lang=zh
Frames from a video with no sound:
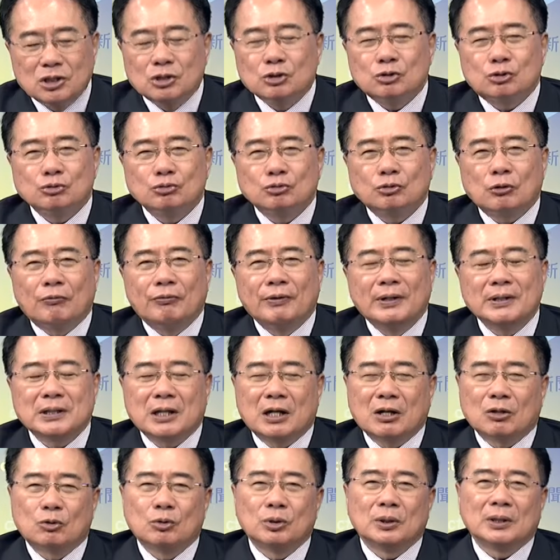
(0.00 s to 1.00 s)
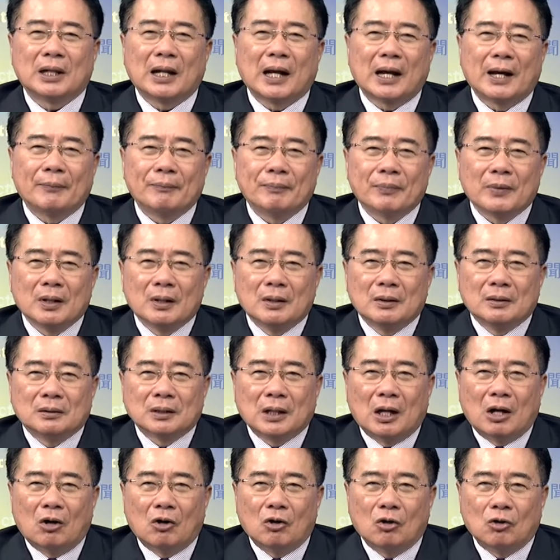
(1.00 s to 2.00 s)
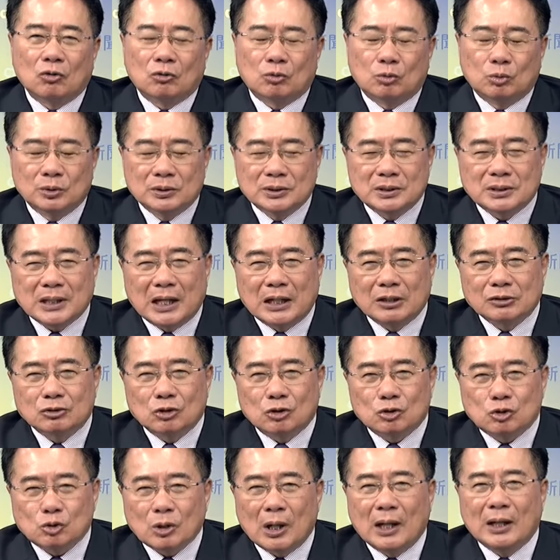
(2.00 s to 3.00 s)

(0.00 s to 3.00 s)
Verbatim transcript: 出都非常的困难。然后古文昌就率